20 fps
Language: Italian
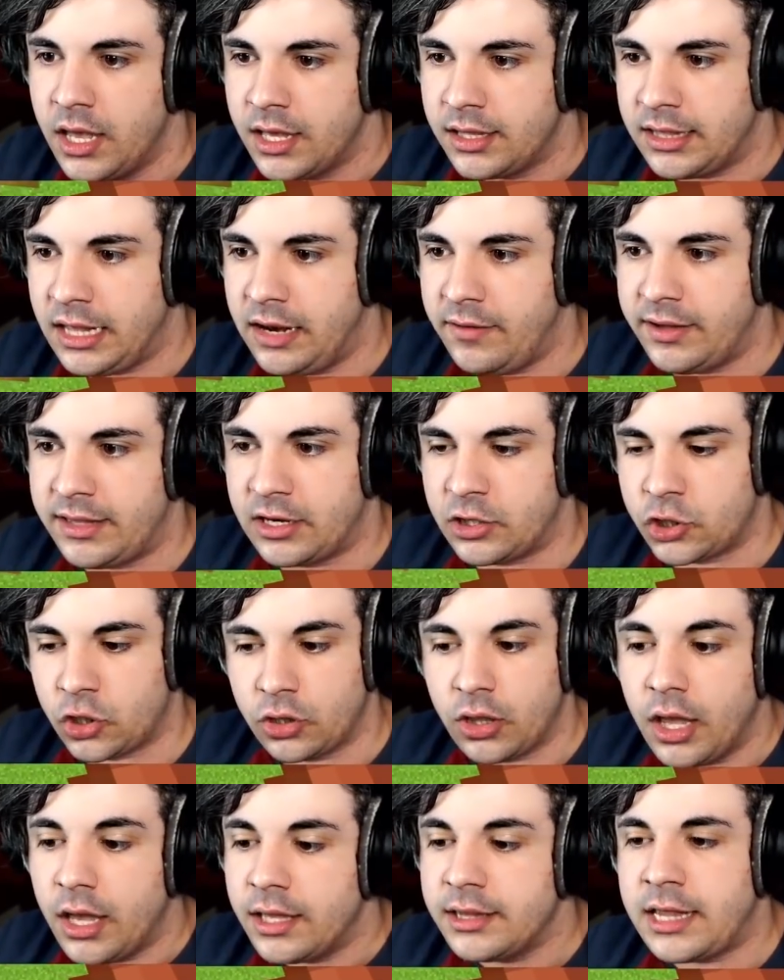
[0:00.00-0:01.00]
di
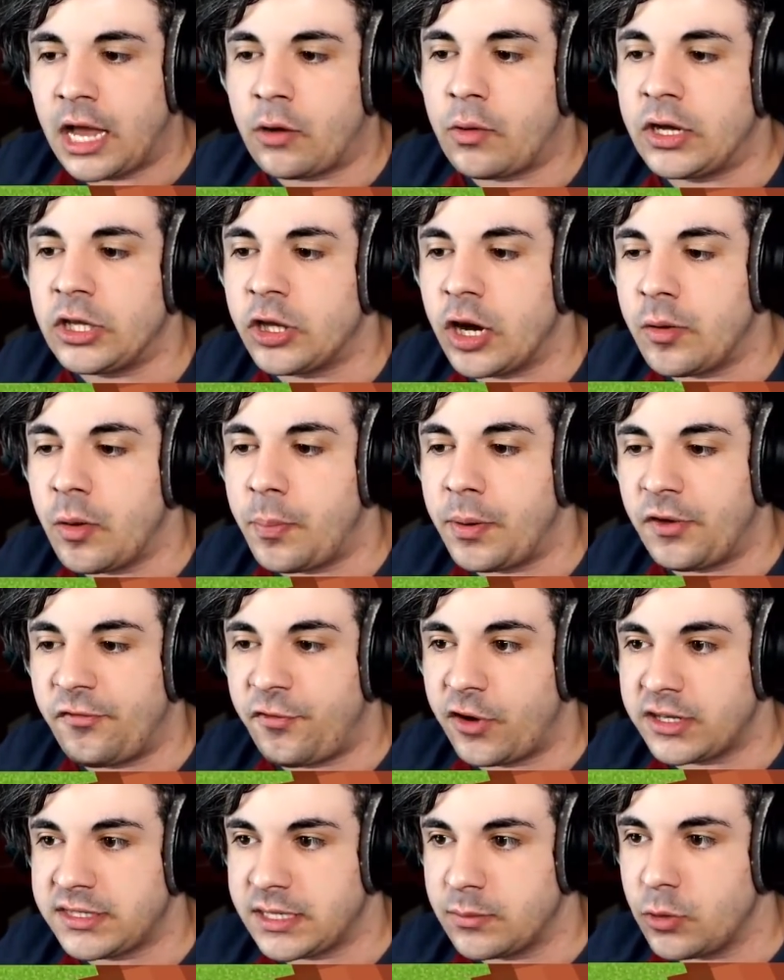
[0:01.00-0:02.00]
levitation. Da qua dovremmo per
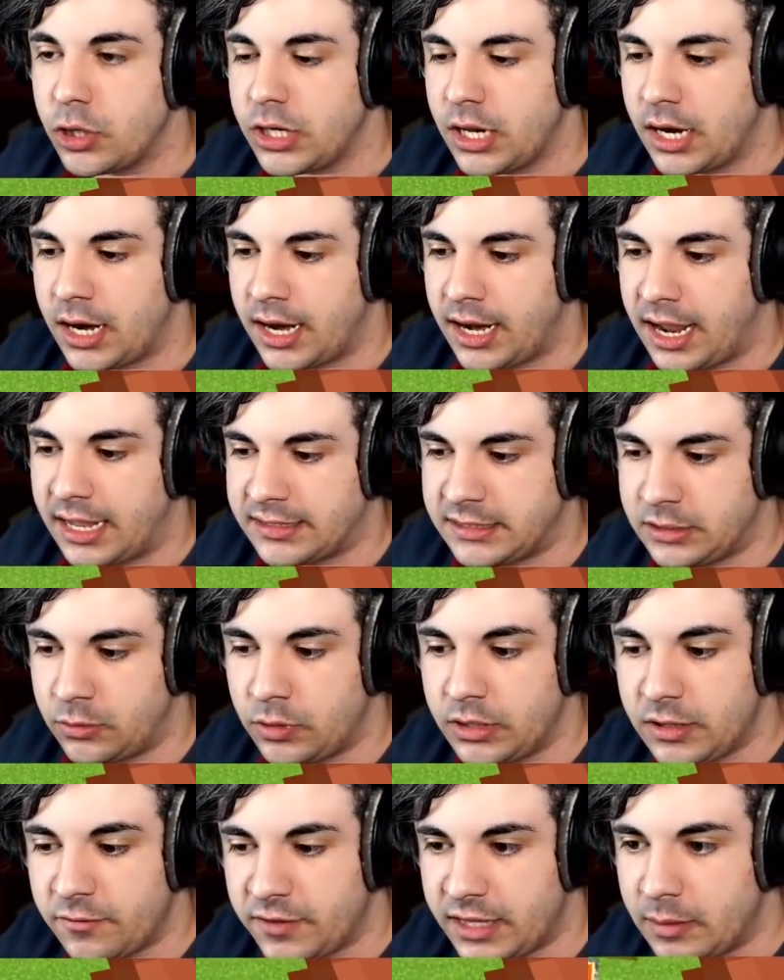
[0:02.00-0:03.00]
forza morire, ragazzi.
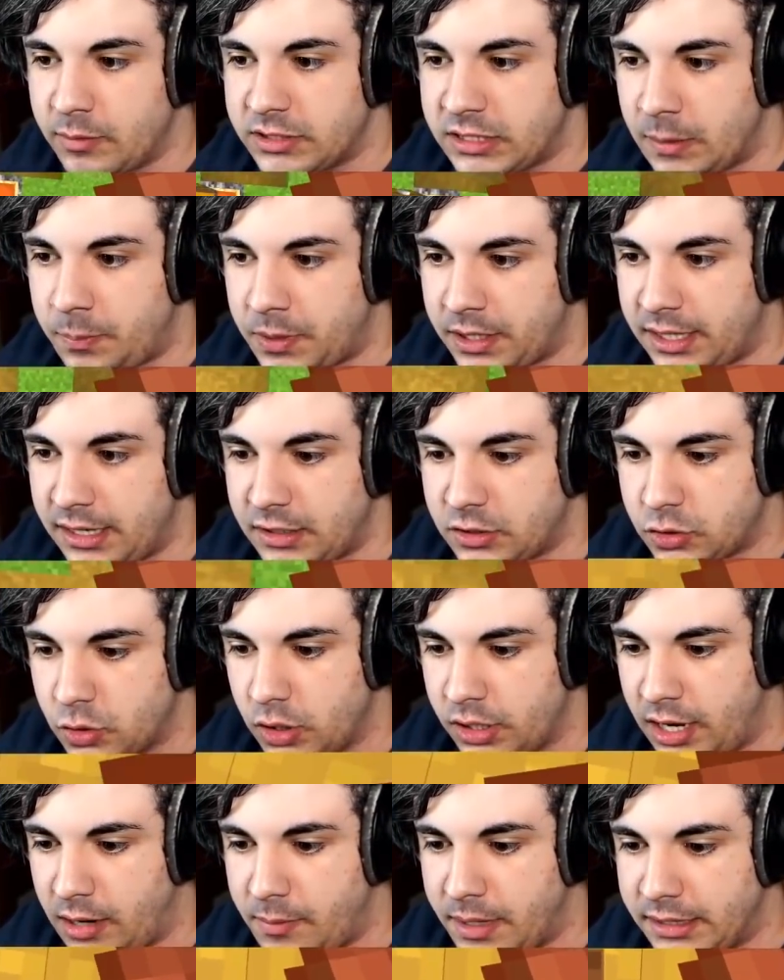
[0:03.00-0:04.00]
Quindi vediamo se i piedini sono
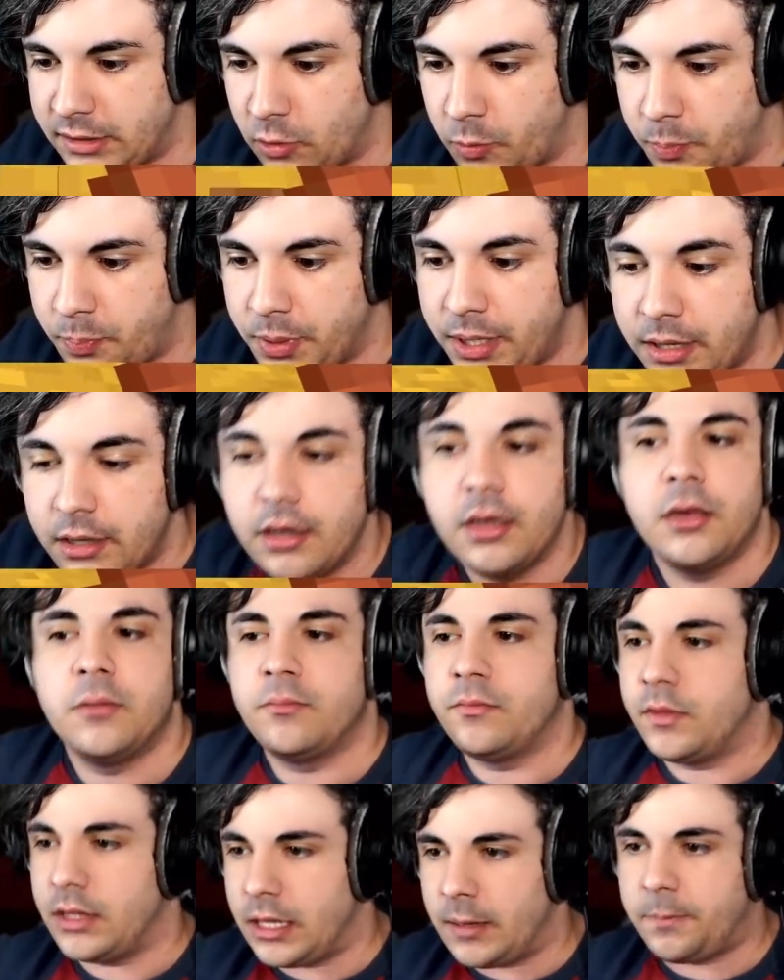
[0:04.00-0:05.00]
realmente OP.
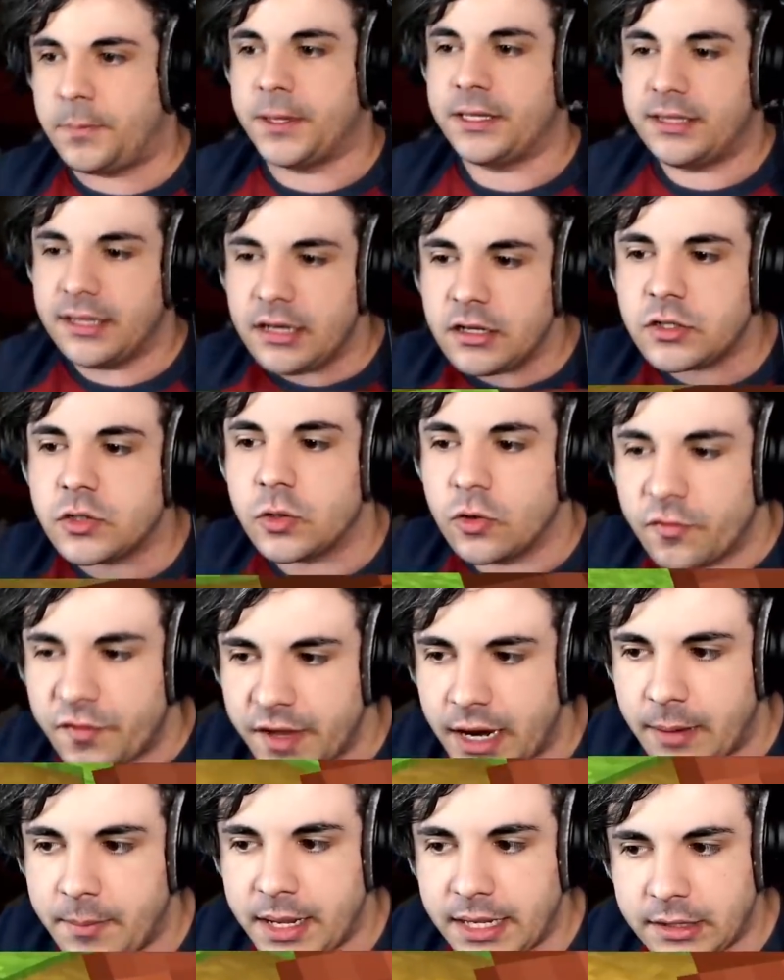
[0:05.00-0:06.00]
I piedini sono
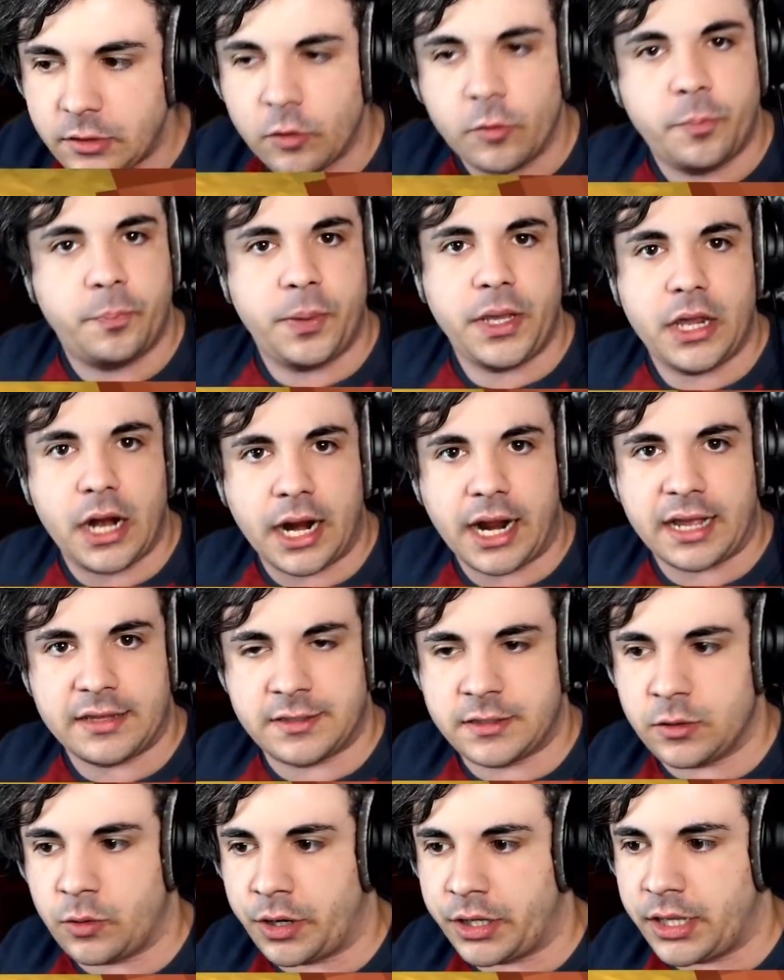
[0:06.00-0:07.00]
veramente OP,
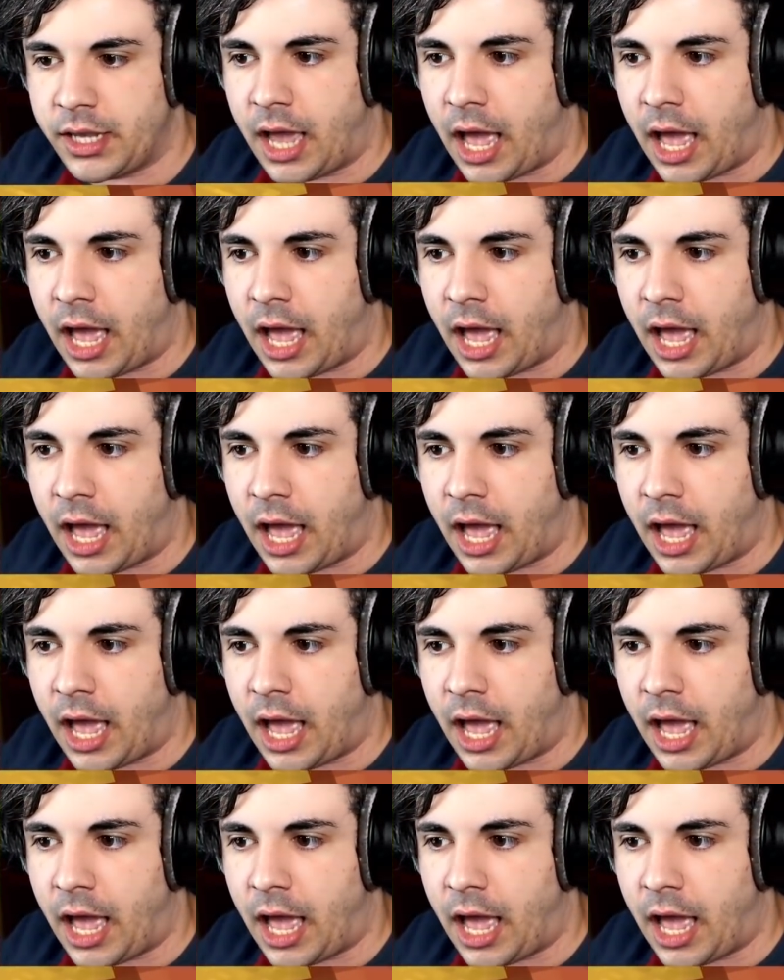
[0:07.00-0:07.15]
ragazzi, quelli di